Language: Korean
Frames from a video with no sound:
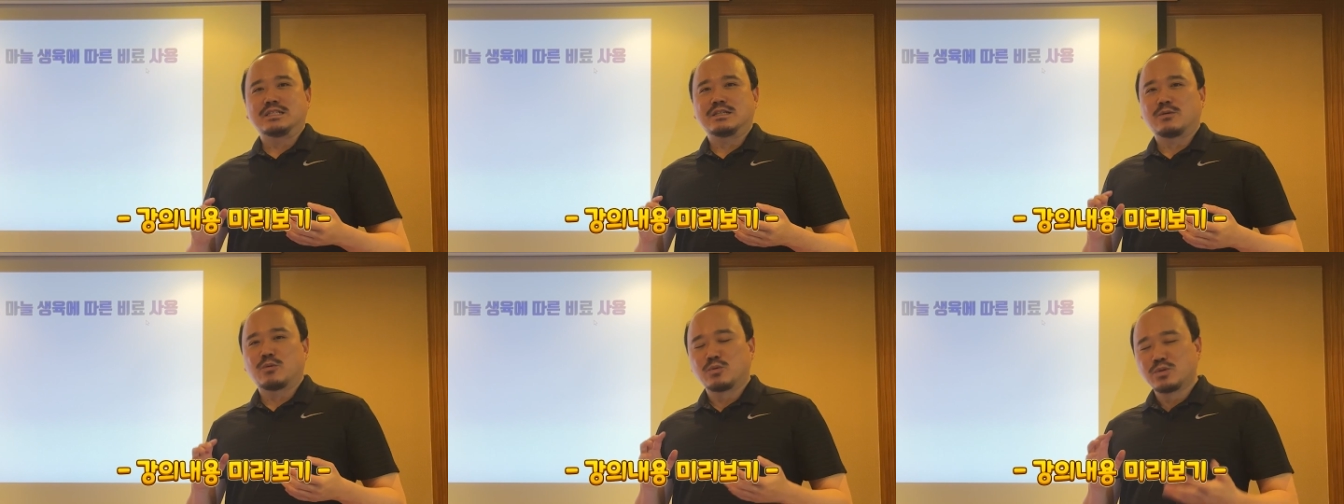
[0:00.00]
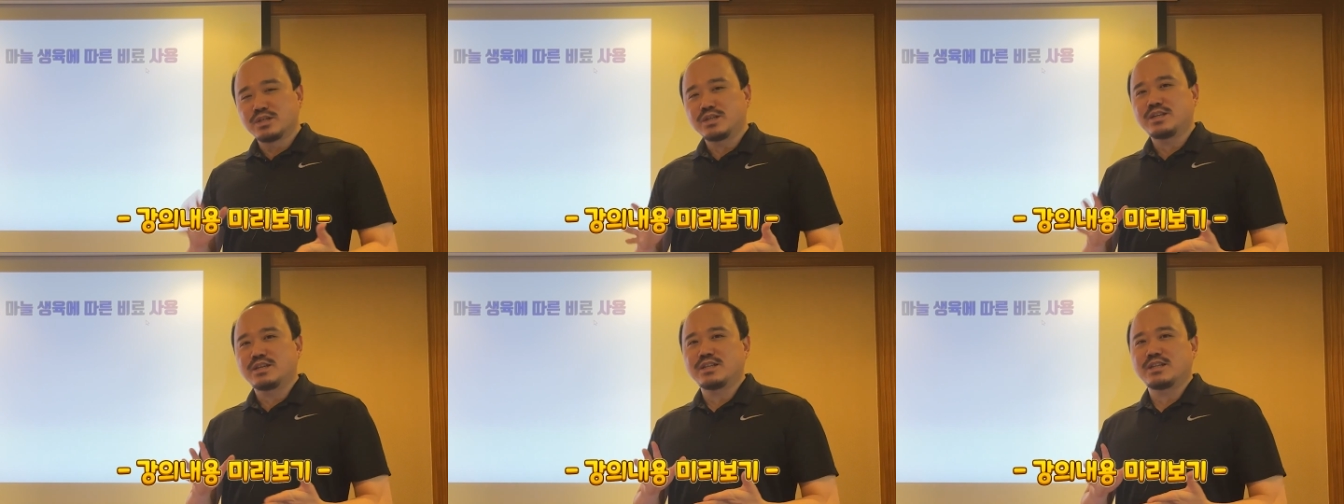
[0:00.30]

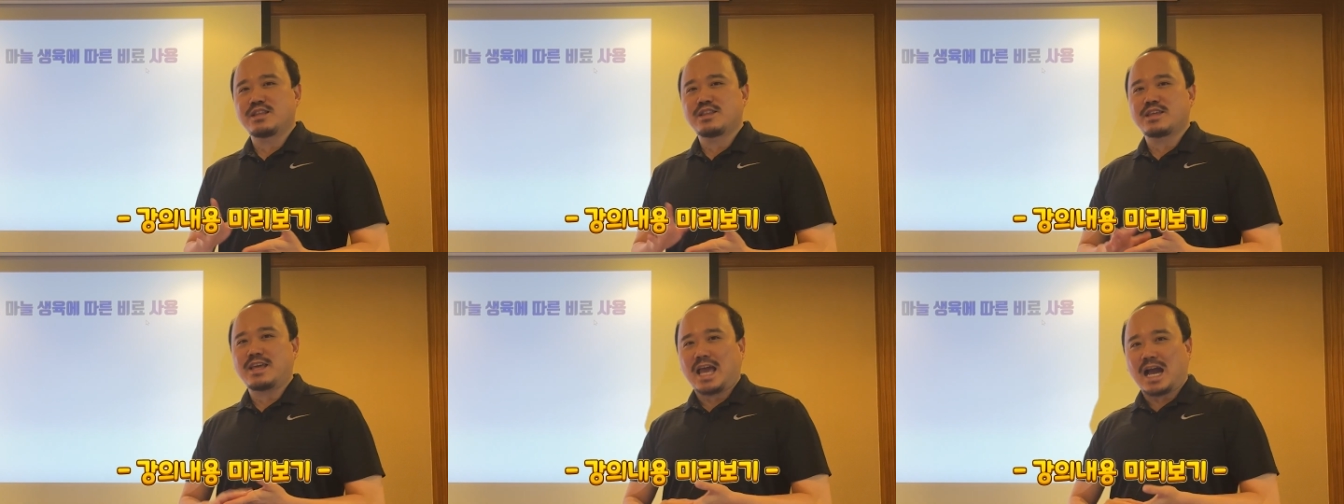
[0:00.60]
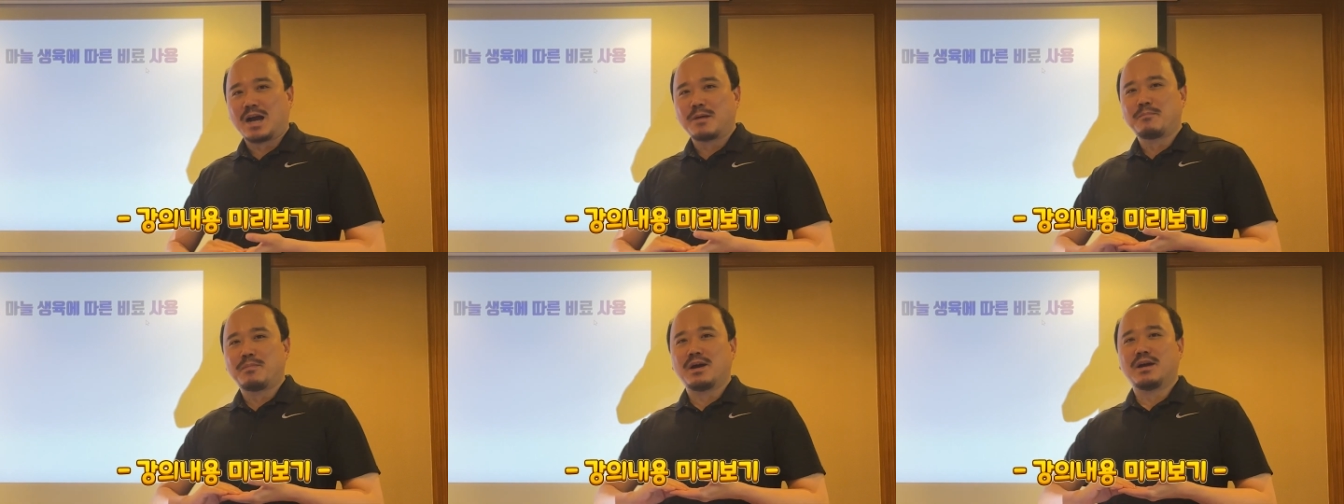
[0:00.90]
오늘은 이제
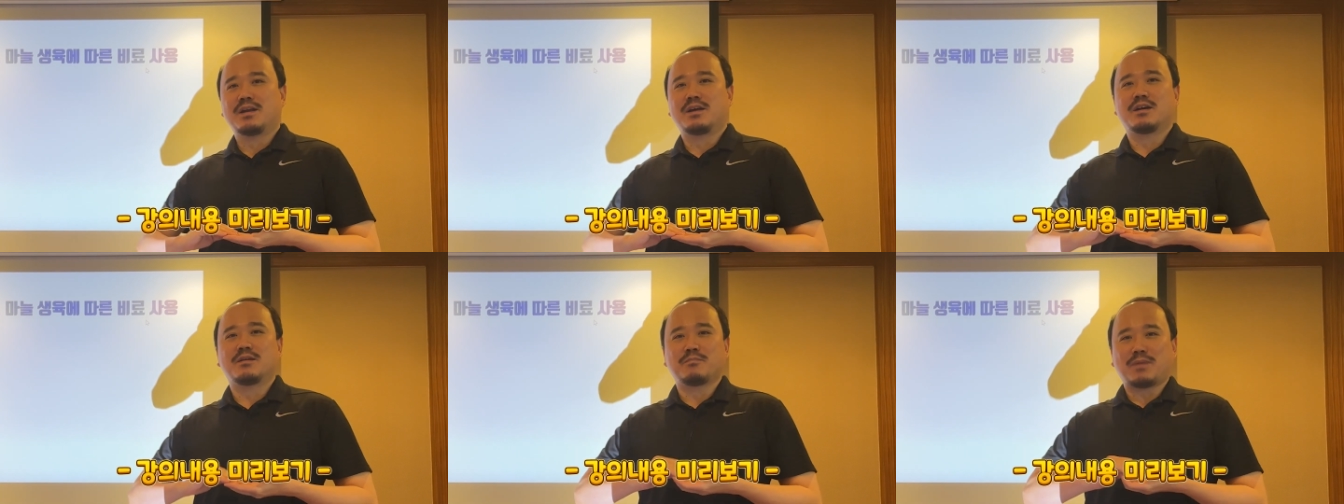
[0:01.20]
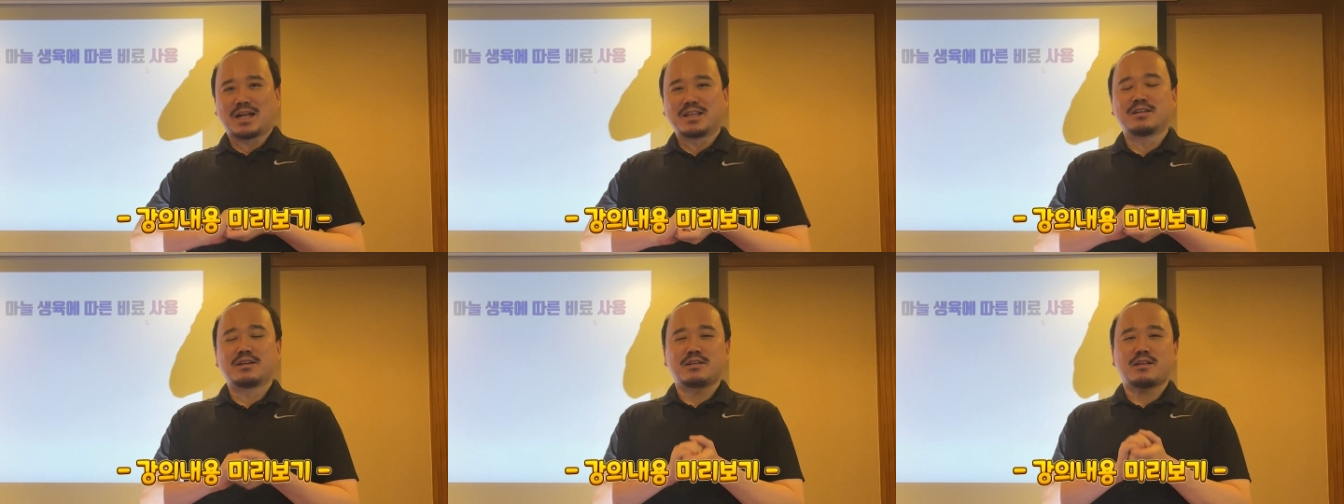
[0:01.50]
양파랑
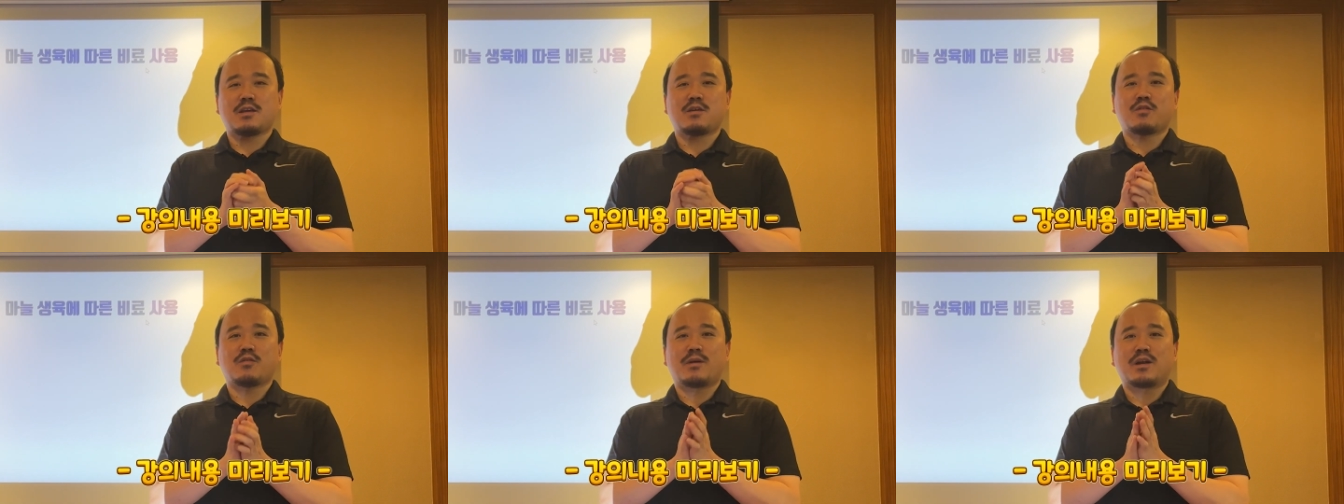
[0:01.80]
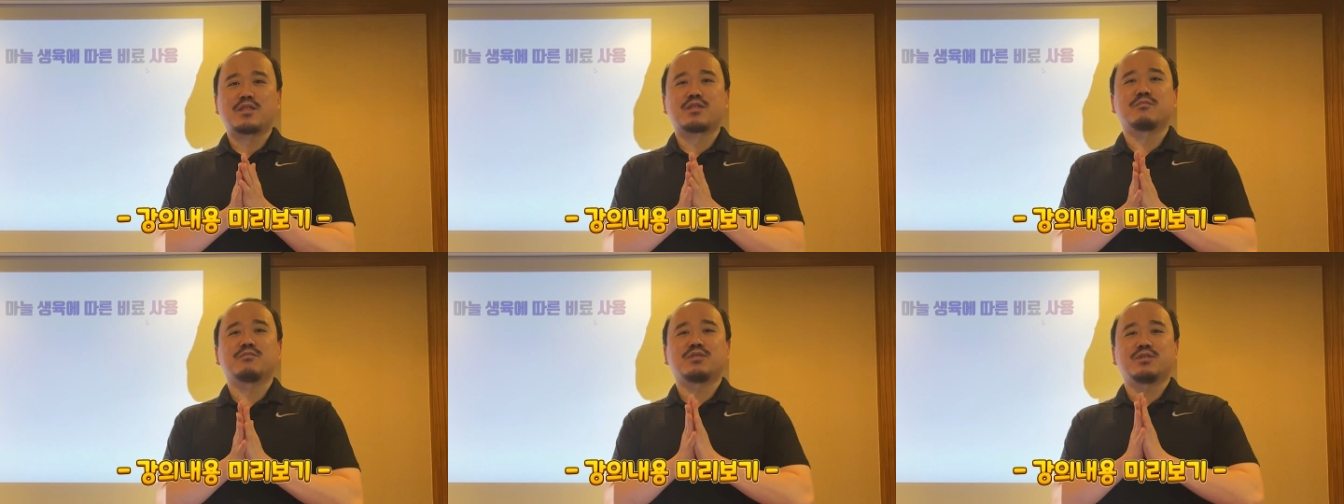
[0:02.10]
마늘에 대해서
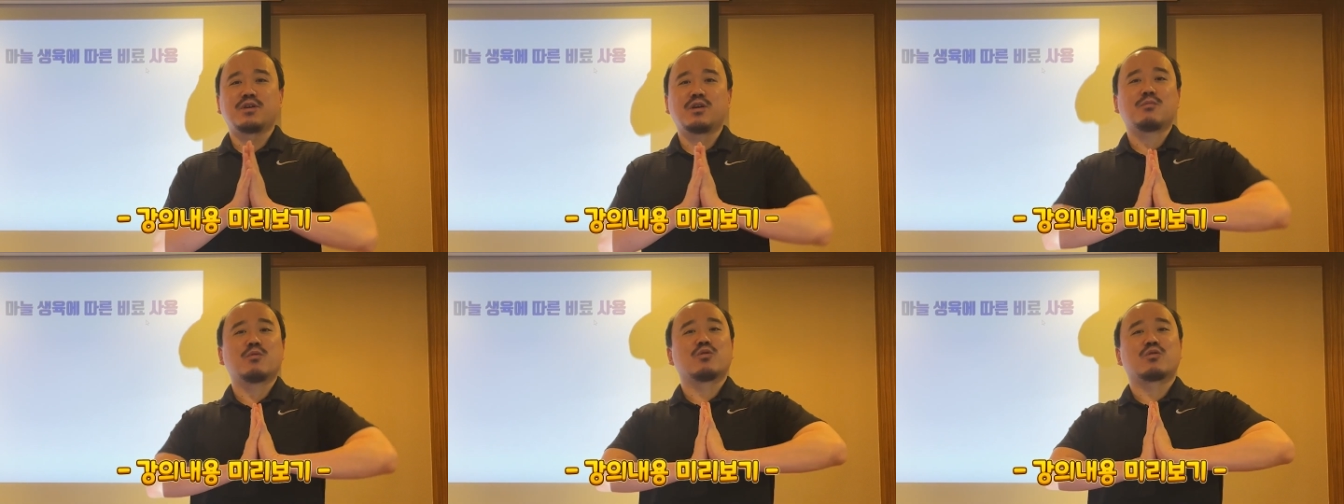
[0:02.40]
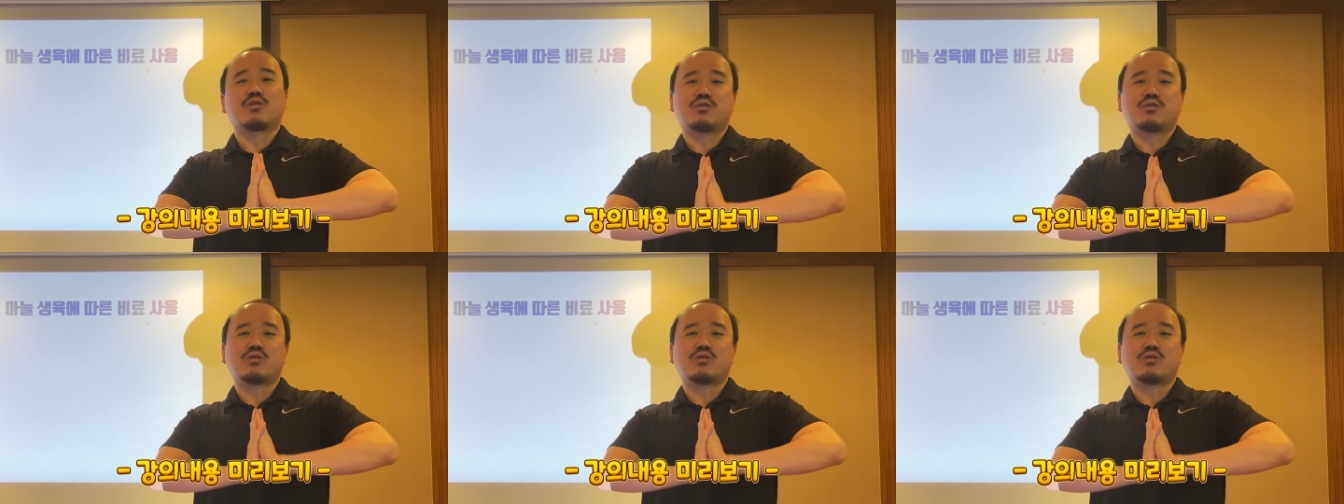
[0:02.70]
말씀드려 볼